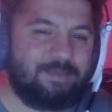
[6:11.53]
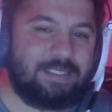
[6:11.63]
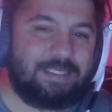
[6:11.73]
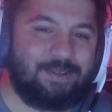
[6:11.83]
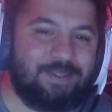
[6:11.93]

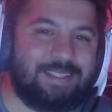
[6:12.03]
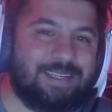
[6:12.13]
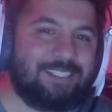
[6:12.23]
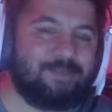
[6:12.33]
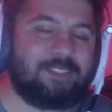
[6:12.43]
öyleyse adım
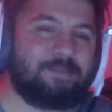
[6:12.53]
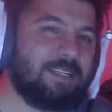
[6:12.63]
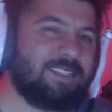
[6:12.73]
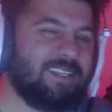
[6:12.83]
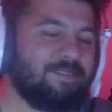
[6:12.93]
adım
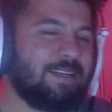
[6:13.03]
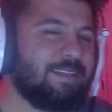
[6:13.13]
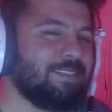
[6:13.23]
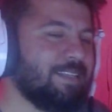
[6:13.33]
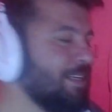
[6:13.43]
başlayalım arkadaşlar.
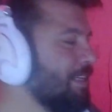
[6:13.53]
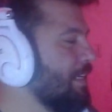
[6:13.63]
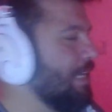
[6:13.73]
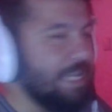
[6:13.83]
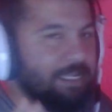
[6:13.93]

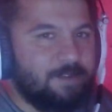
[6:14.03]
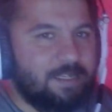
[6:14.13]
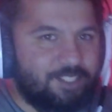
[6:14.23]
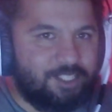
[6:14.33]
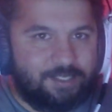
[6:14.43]

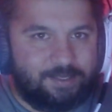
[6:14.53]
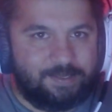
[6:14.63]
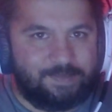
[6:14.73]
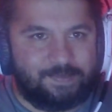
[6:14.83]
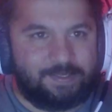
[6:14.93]
Adventure'ı
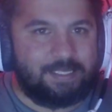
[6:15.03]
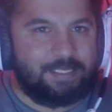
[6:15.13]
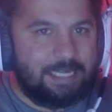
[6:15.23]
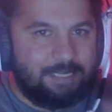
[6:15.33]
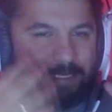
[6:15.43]
yani
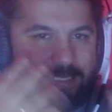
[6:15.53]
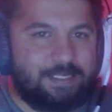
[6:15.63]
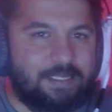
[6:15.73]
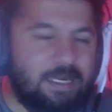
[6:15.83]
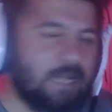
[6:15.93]
bilgisayara karşı